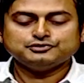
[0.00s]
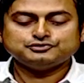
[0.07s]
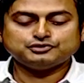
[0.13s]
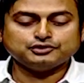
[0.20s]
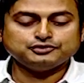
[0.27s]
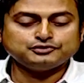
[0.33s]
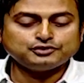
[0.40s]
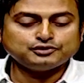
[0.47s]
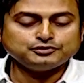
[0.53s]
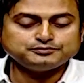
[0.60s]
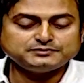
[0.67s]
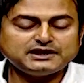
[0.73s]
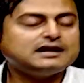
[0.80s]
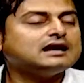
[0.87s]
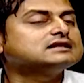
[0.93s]

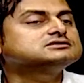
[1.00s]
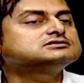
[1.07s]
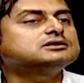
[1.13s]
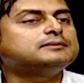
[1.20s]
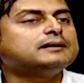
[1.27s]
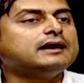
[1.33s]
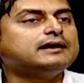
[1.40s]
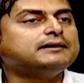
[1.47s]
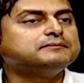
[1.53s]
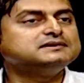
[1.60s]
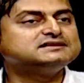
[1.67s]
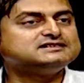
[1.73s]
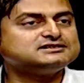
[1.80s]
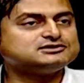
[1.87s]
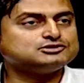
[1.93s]
চন্দ্রগুপ্তের রাজসভায়
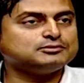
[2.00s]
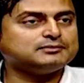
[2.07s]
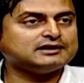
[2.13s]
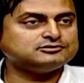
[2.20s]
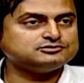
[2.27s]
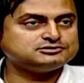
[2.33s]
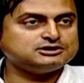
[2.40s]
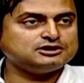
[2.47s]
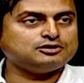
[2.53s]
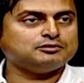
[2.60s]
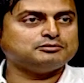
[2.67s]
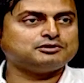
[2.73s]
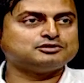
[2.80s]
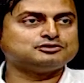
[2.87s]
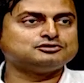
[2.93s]
বিশিষ্ট মানুষদের
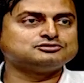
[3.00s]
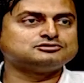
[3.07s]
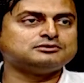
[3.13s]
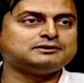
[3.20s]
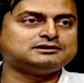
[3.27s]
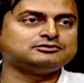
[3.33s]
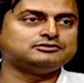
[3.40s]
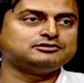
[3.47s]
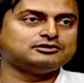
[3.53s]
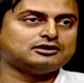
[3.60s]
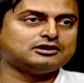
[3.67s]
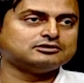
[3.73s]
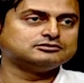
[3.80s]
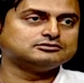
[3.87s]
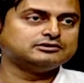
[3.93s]
নবরত্ন সভা তৈরি
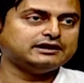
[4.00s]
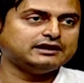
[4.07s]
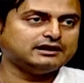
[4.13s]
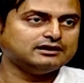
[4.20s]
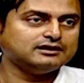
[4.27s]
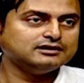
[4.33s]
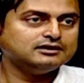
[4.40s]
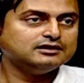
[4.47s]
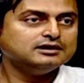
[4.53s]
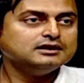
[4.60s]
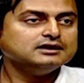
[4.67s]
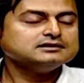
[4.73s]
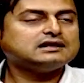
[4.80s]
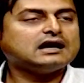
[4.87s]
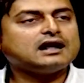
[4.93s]
করা হতো এ নিয়ে
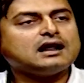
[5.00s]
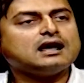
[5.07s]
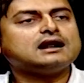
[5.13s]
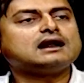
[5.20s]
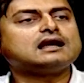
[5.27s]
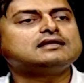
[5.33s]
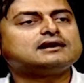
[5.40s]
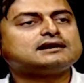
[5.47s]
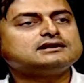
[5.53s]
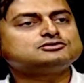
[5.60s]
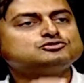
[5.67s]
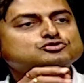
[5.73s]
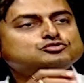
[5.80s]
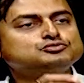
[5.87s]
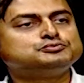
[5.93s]
তারা রাজাকে
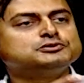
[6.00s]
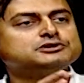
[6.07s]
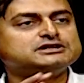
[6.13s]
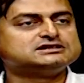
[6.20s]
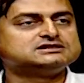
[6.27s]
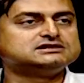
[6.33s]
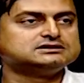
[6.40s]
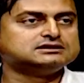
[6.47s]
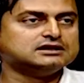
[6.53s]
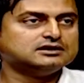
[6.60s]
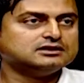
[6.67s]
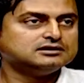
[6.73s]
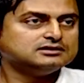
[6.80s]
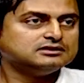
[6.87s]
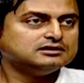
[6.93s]
সুউপদেশ দিতেন
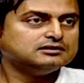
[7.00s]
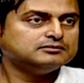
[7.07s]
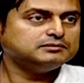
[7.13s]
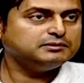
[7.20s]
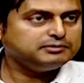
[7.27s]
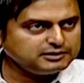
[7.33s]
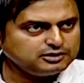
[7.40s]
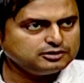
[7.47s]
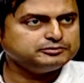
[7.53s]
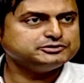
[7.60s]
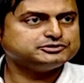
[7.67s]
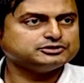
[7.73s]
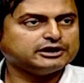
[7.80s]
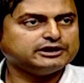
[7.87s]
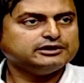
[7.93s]
বিভিন্ন
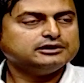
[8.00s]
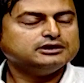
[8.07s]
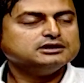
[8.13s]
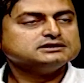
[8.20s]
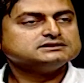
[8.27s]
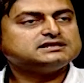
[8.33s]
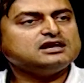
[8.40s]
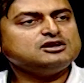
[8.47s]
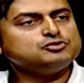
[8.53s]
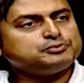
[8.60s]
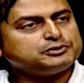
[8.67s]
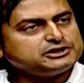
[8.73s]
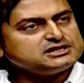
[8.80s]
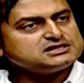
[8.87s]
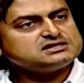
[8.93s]
বিষয়ে সেই
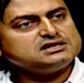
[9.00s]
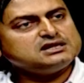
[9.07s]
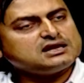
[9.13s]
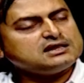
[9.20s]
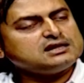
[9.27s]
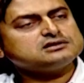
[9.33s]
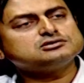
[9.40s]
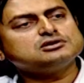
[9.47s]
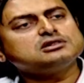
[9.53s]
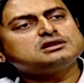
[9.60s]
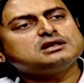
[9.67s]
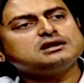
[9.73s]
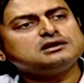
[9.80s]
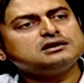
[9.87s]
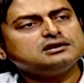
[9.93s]
উপদেশ নিয়ে রাজা
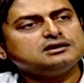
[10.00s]
চলতেন